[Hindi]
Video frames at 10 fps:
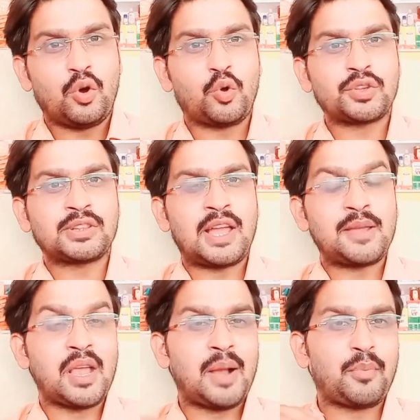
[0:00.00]
हो सकता
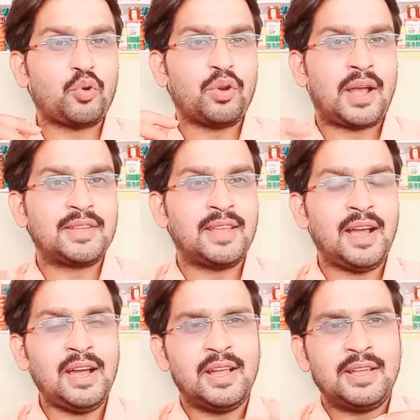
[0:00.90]
है कि आपको
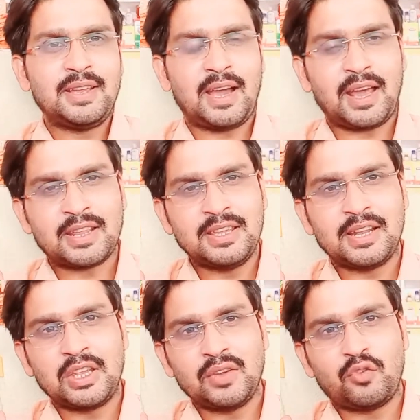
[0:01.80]
नाजिया या हल्की
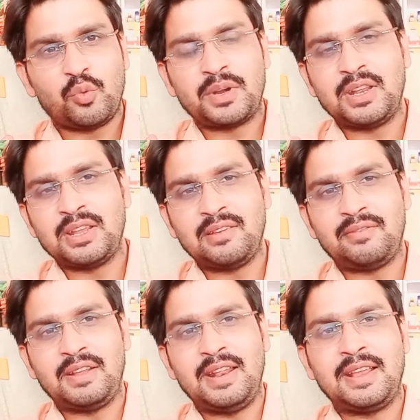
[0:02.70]
हल्की वोमिटिंग की
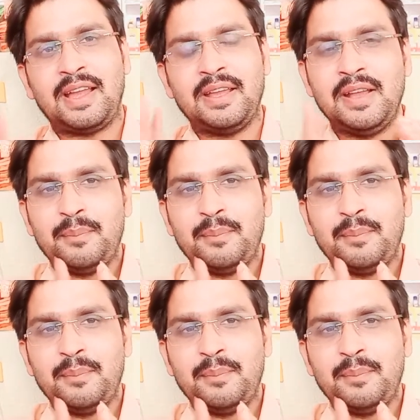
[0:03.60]
फीलिंग आए